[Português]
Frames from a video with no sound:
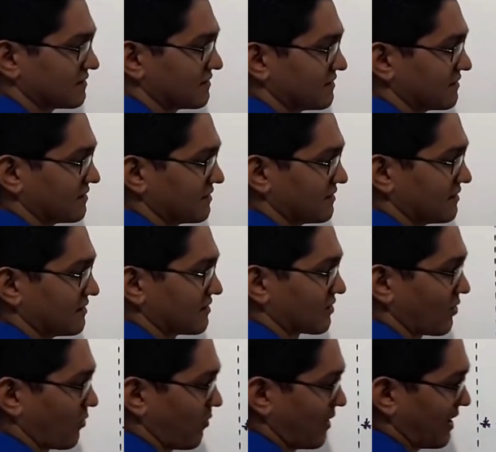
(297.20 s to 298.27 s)
4.
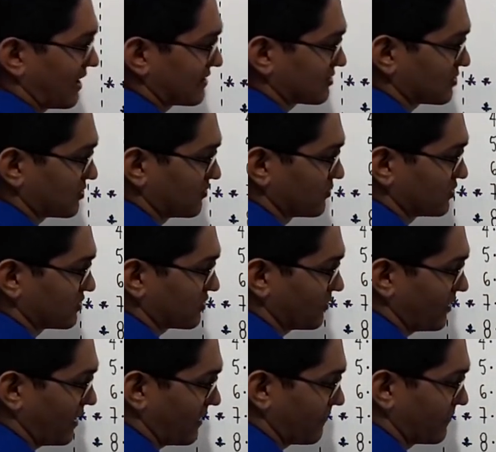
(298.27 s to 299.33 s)
4, muito
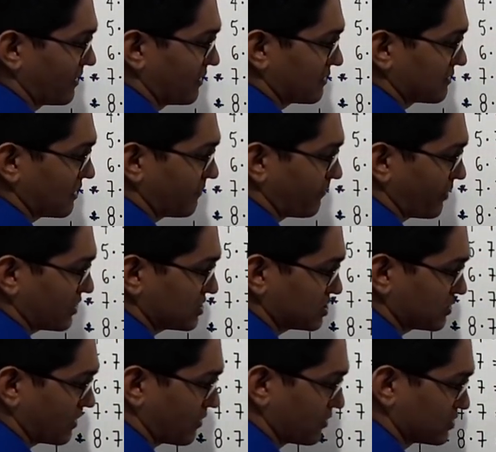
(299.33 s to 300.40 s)
bem. Depois de
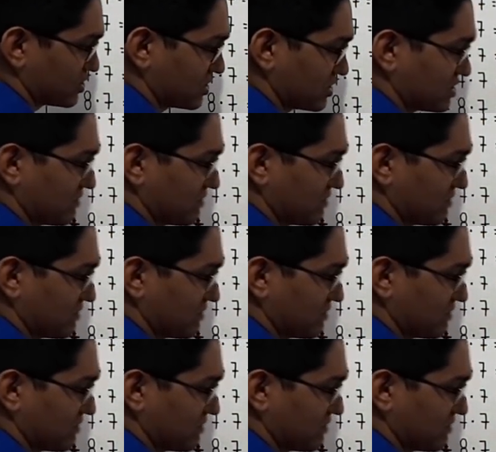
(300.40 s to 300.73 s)
uma continha de